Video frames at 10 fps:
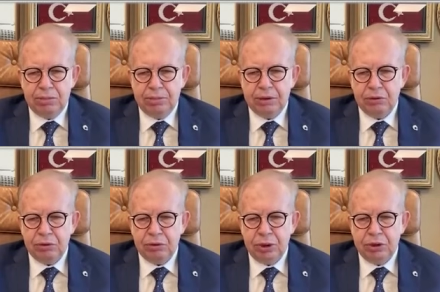mi?
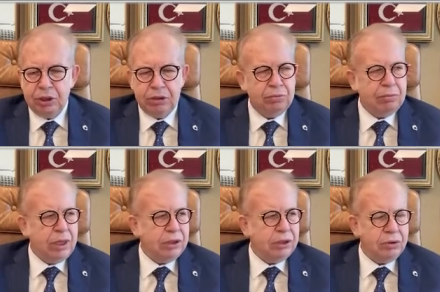Şu sarılma
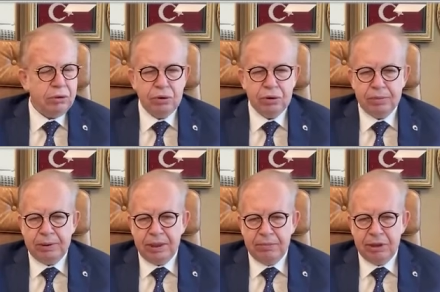aşısı oluyoruz,
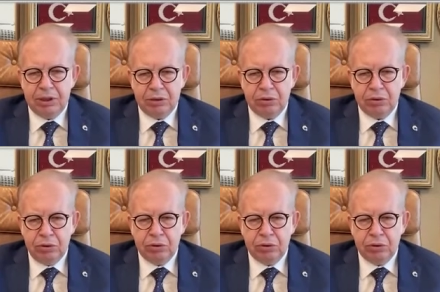bilmem ne aşısı oluyoruz,